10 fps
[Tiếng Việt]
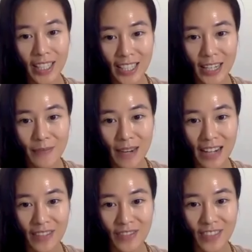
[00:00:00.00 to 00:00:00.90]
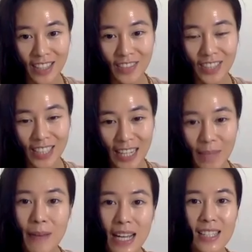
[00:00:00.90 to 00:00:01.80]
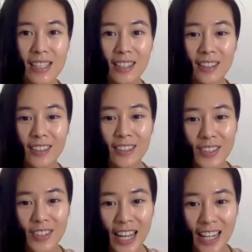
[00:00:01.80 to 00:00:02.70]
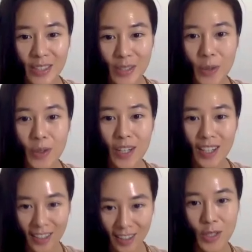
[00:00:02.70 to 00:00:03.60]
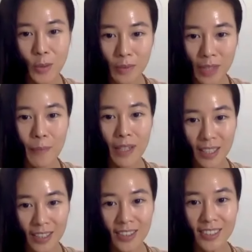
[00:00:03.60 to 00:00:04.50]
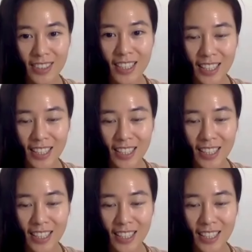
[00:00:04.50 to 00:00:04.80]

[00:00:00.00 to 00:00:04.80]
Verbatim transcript: kinh nghiệm làm việc với các master yoga Ấn Độ ở trung tâm lớn